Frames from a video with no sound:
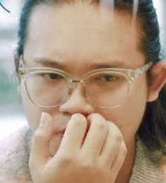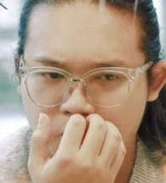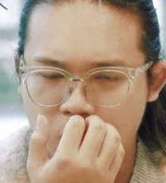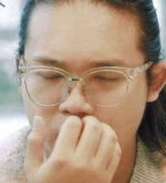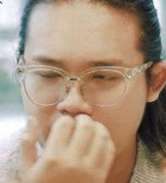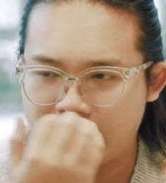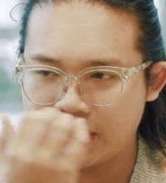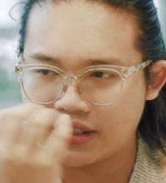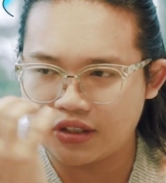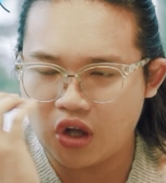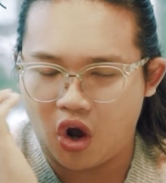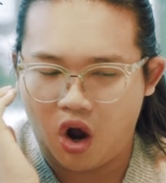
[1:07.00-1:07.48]
พรุ่ง
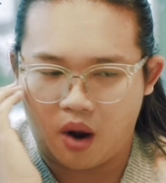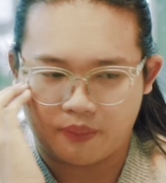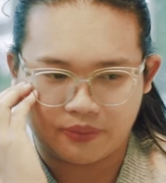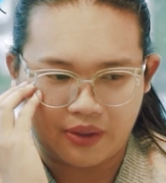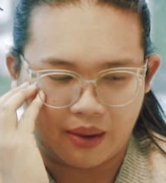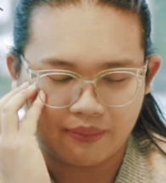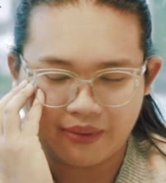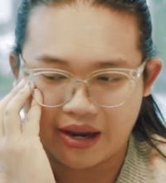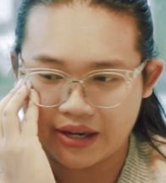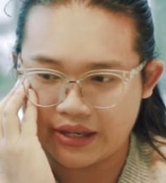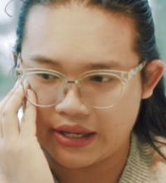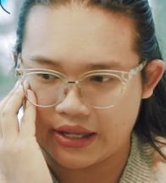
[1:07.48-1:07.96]
นี้สอบ
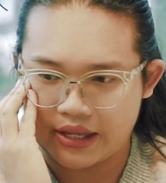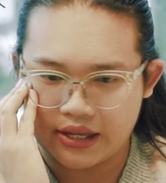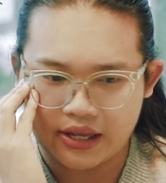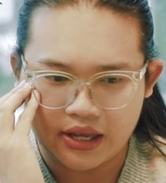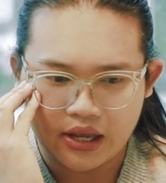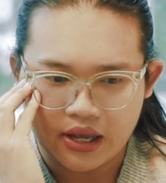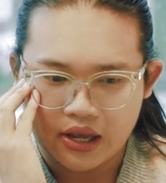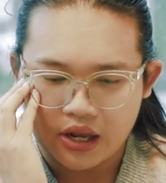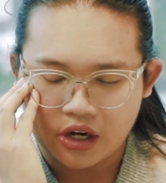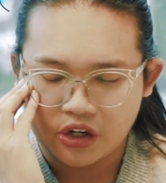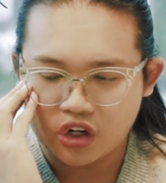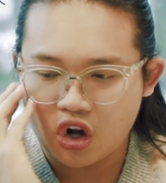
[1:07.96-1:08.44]
ทำไมดี
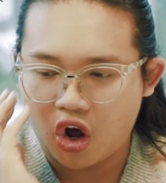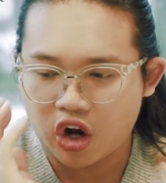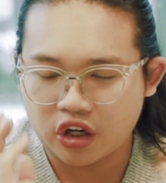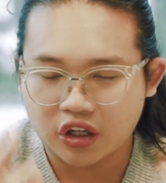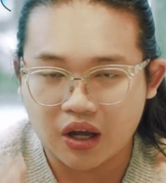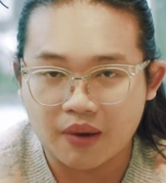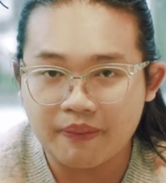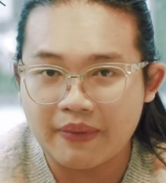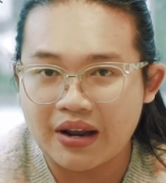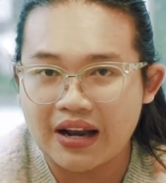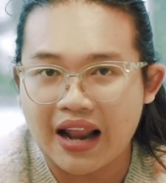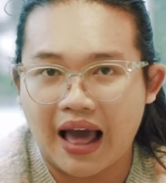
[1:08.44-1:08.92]
นอน
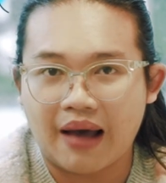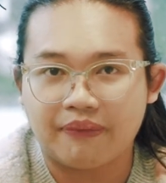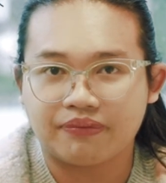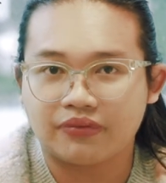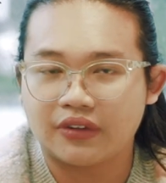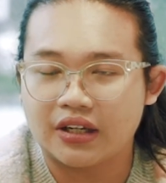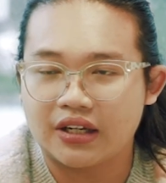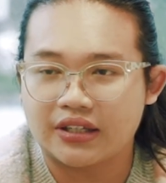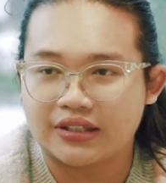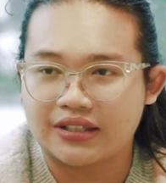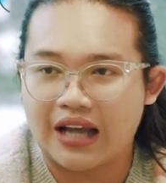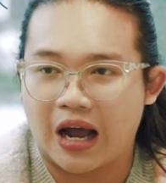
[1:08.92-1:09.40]
ก็ไม่หลับ
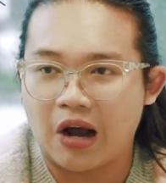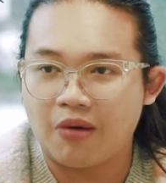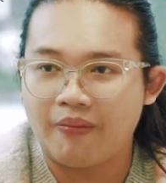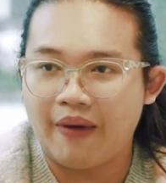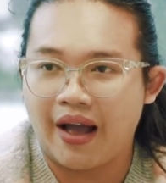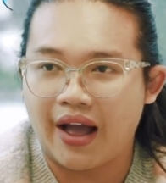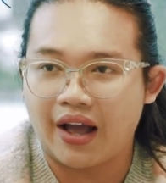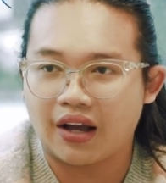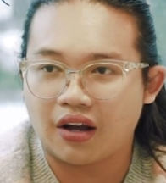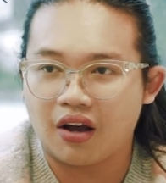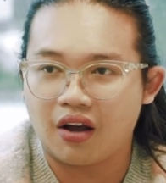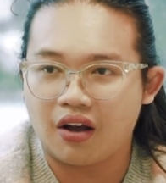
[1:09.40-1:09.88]
ตื่นเช้า
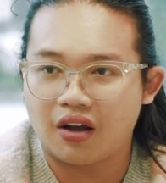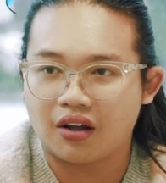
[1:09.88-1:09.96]
มาก็